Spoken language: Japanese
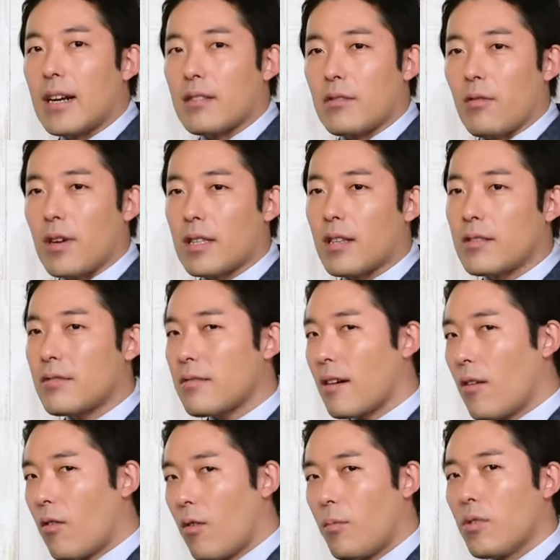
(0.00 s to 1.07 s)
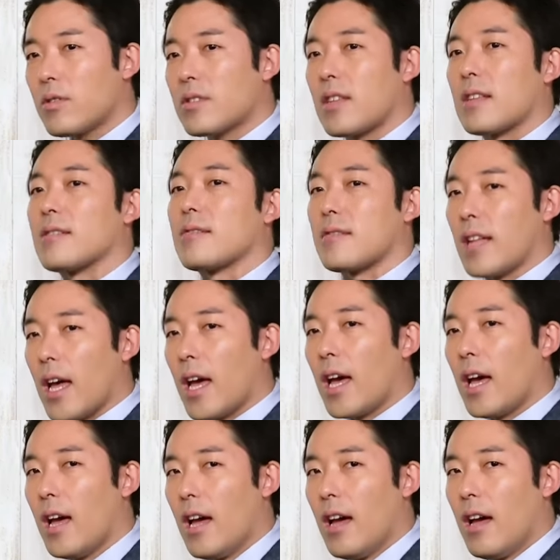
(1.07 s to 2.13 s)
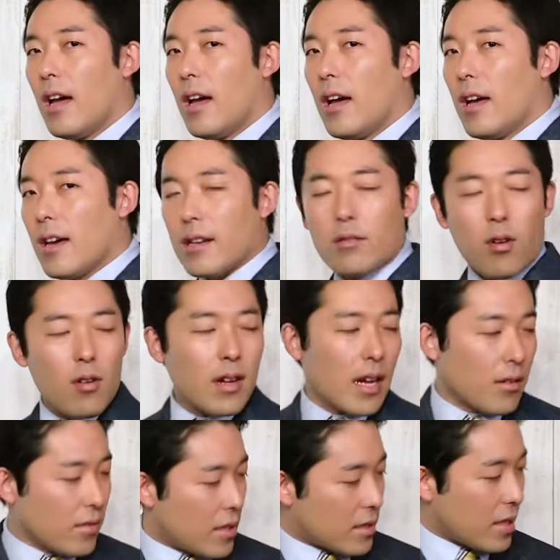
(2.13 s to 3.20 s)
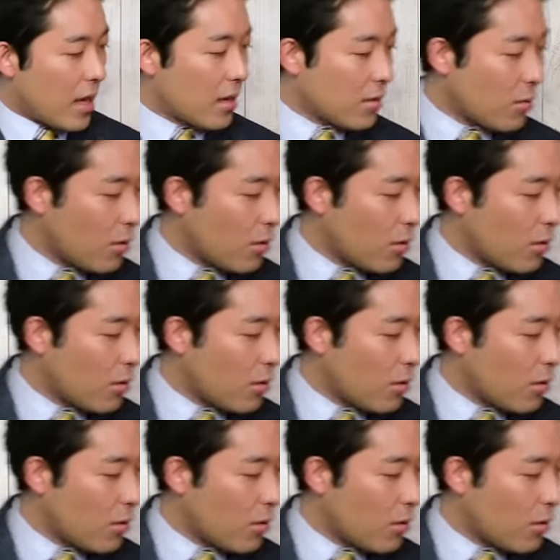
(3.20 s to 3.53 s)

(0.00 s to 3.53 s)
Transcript: あると私は思ったんですね、えー、今回のね参